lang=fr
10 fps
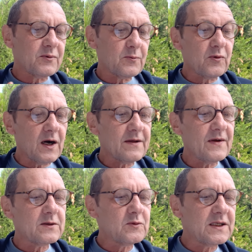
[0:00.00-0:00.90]
pour, arriver
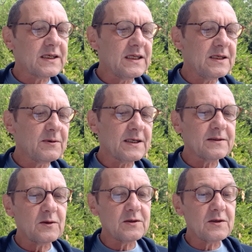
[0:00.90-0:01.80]
à tout équilibrer.
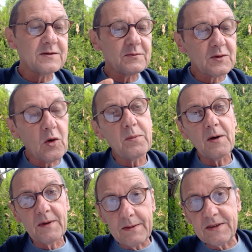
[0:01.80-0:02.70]
Le, gros
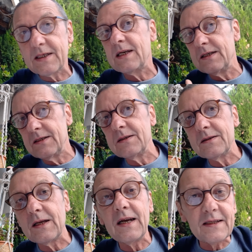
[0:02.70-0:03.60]
problème, c'est
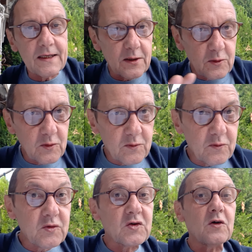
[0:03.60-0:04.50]
que à l'intérieur du,
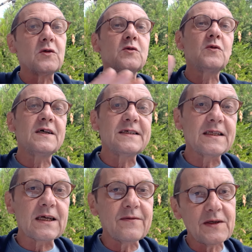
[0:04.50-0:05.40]
champ de tous les
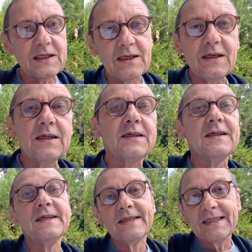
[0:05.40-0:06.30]
êtres éveillés, il
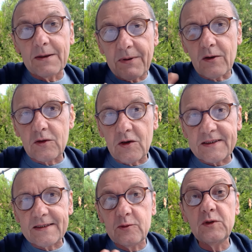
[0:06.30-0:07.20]
n'y a pas encore
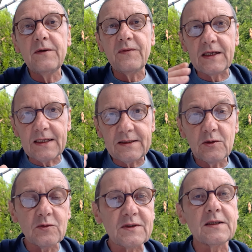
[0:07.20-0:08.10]
cette
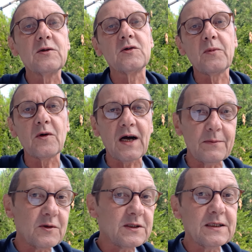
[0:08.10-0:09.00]
unification, cette, ce programme
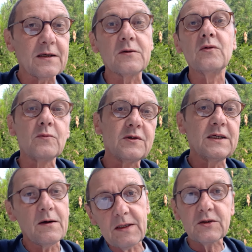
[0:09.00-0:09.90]
de dire à tout le monde dit,
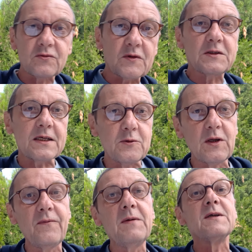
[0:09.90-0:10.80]
ah oui, je veux que ça
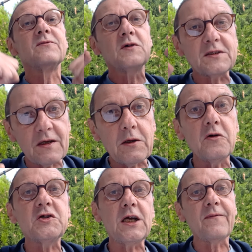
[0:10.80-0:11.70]
s'unifie, mais je veux que ça soit le
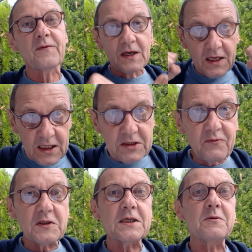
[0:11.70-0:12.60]
chef et je
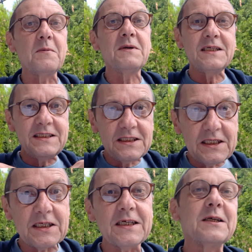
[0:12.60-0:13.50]
veux que ça soit mes
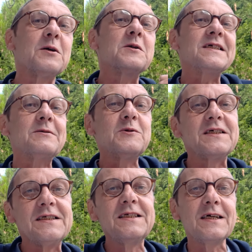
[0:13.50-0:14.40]
idées qui donc il y a tous
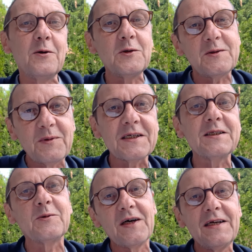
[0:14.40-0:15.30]
ces égos
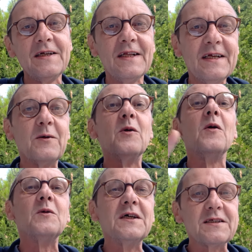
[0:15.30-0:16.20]
spirituels où
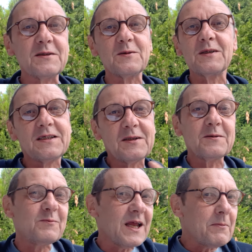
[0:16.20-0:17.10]
on est,
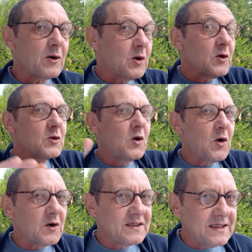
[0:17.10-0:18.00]
il n'y a pas encore une
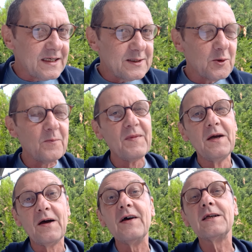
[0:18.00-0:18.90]
coordination
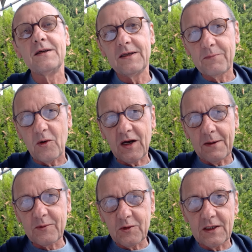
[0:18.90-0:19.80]
avec les
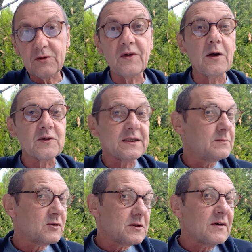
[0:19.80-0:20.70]
programmes que là je vais lancer.
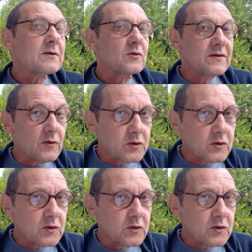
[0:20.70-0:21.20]
Moi, ça va être au niveau